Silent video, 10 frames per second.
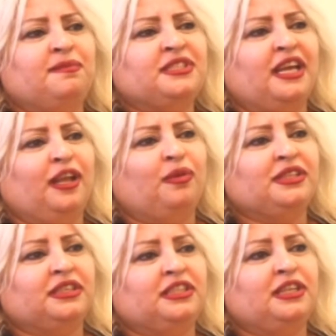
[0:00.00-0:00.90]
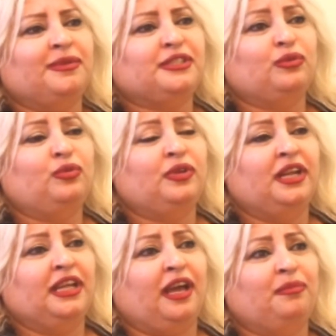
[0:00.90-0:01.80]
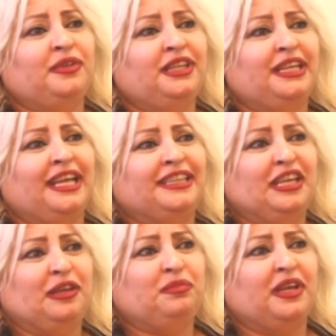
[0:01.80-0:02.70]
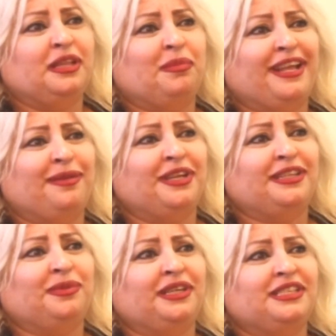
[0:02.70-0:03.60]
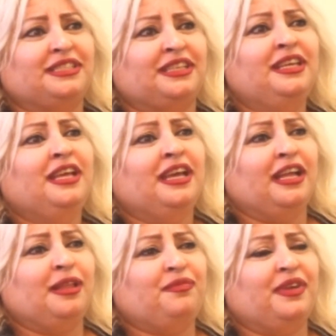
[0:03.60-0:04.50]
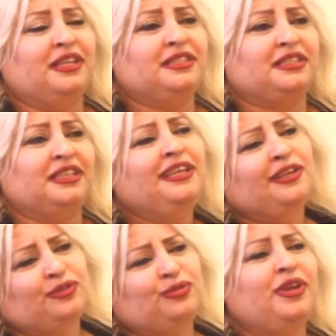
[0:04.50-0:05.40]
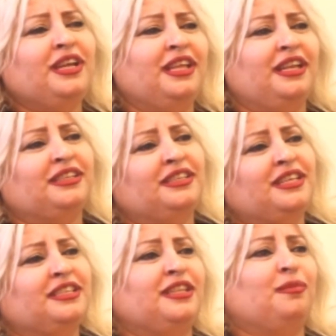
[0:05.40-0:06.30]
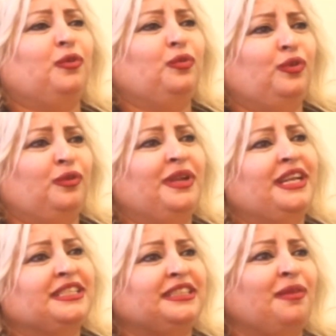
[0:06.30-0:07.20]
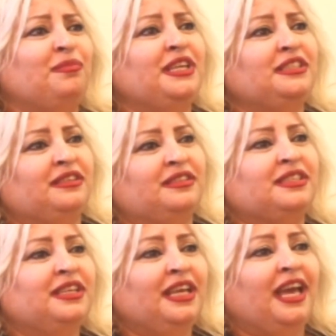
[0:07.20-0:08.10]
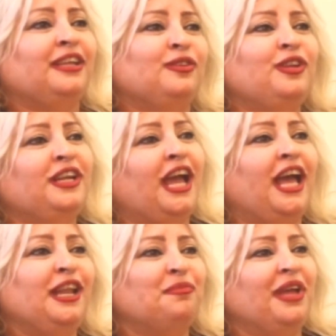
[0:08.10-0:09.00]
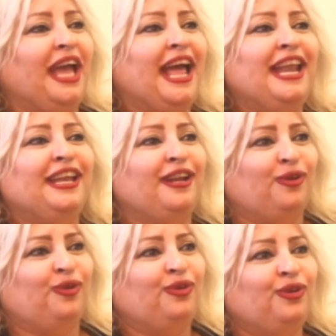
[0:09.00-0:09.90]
بزعل اوقات كثيره بس يقولوا للي عاملين اداب ادب عربي ادب انجليزي ادب فرنسي شو هيدا الاختصاص تبعولن منا ستام ميجرز هيدول العالم بحللوا